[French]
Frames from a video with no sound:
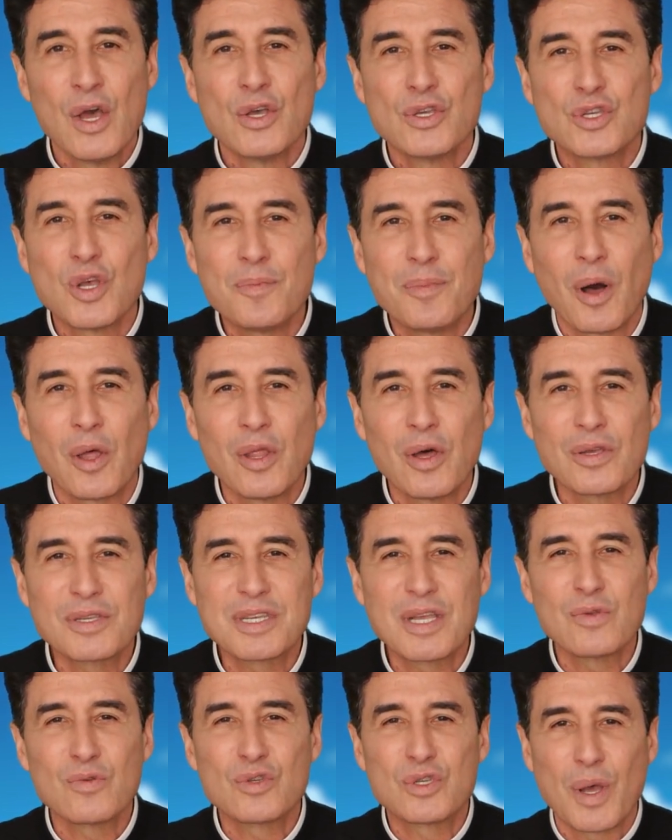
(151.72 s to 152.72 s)
Cependant,
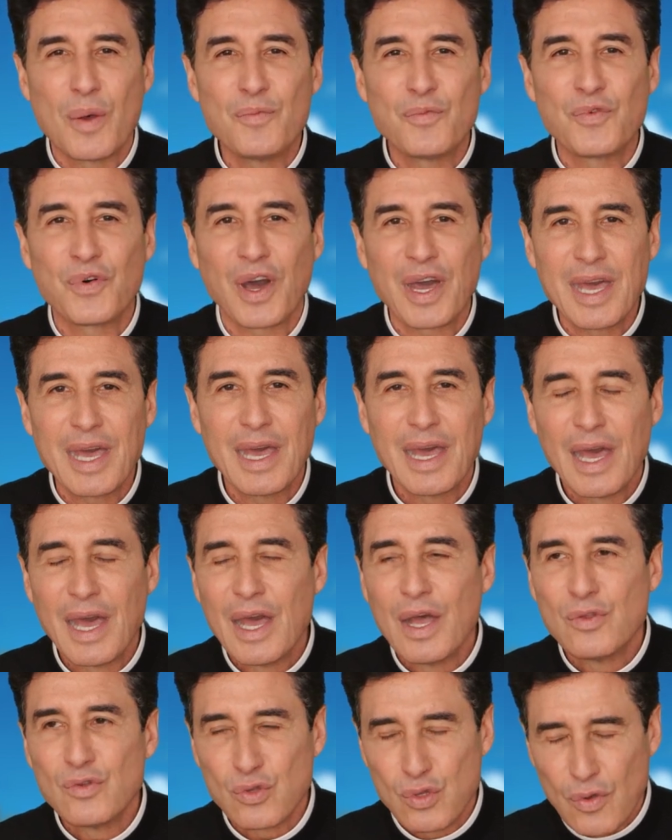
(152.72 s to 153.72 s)
si nous sommes vrais,
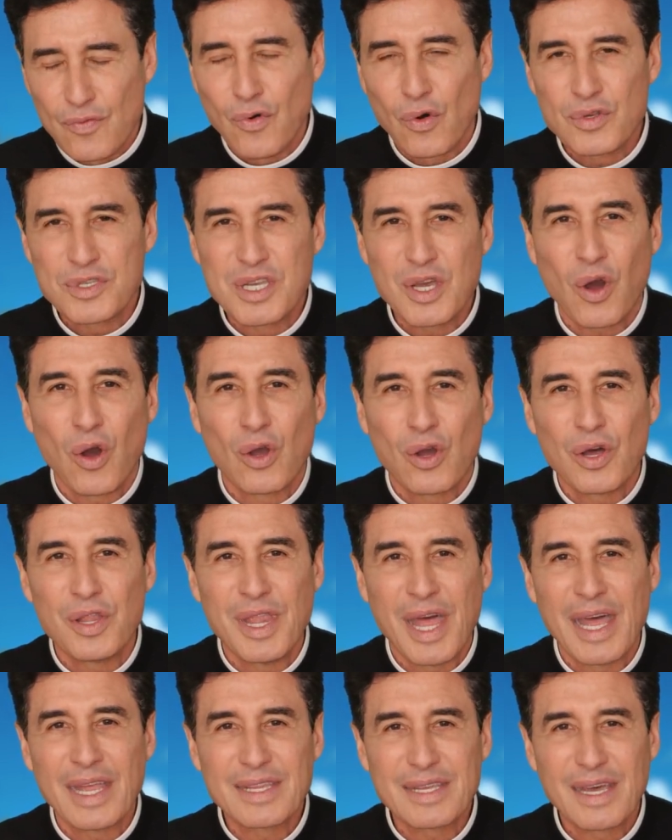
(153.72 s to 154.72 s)
nous devons aussi
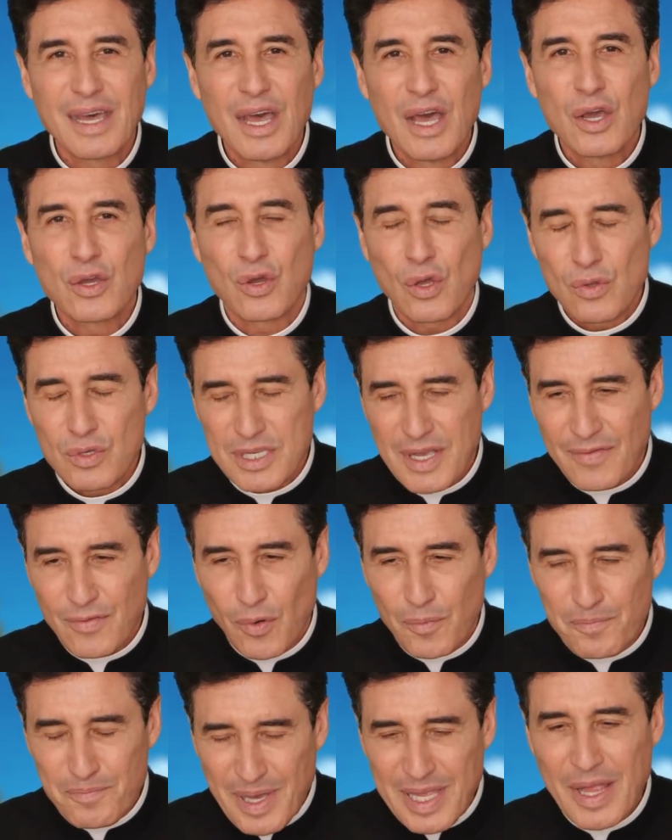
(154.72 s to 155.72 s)
reconnaître que nous
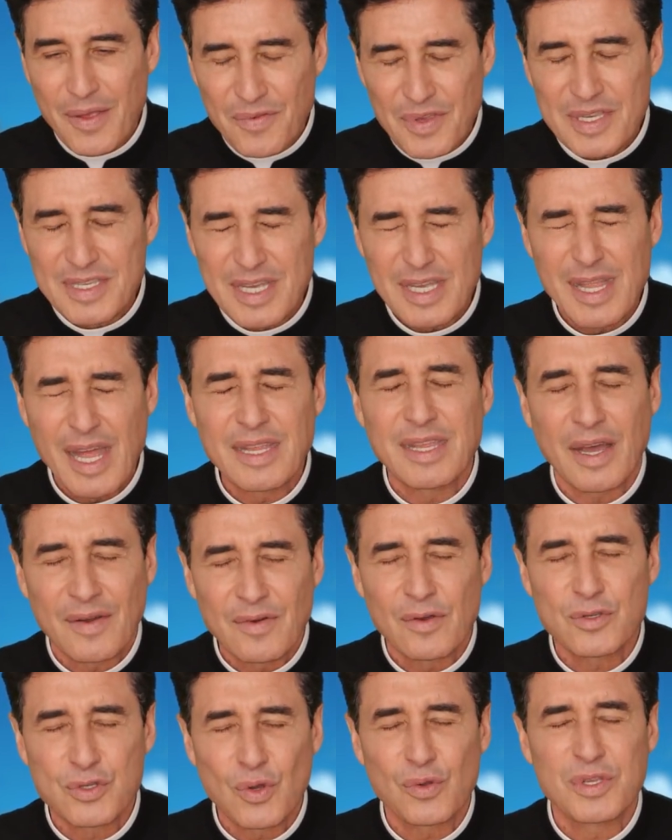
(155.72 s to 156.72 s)
avons bénéficié
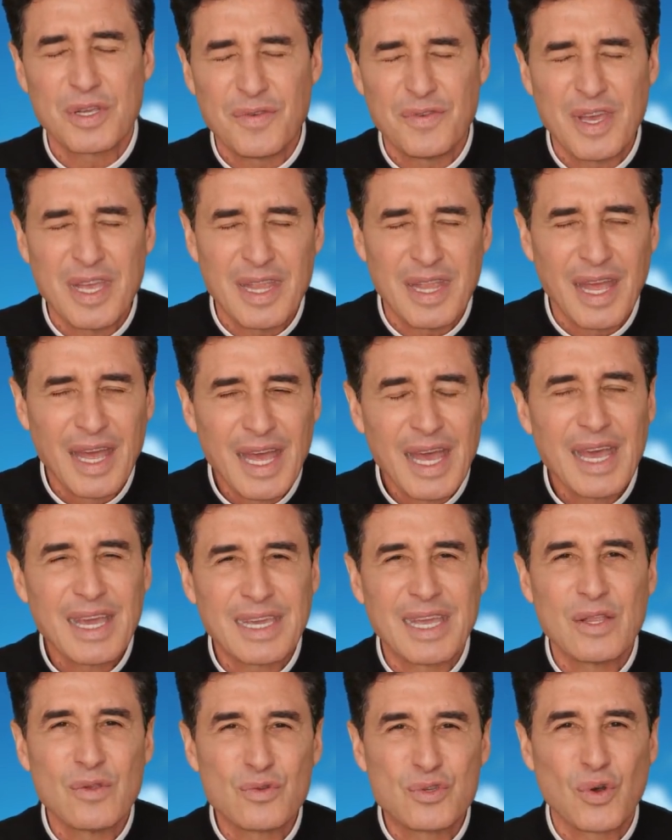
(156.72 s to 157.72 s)
d'interventions divines
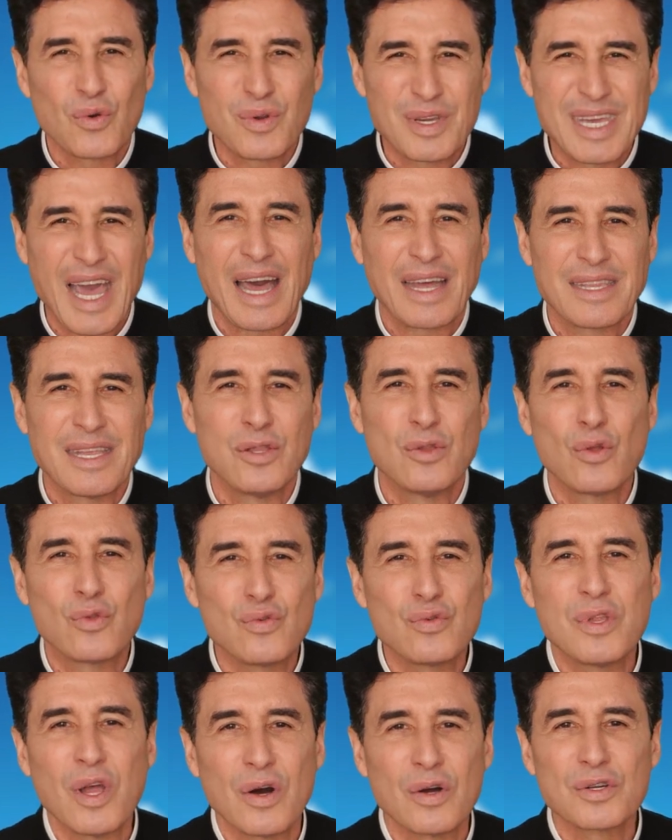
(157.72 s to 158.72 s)
qui nous ont gardés de
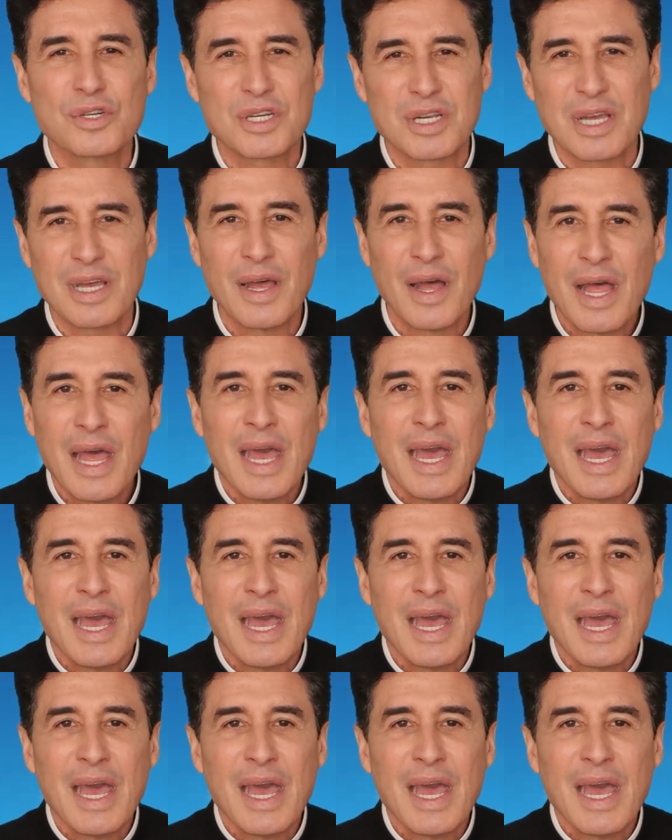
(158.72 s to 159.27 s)
tout danger.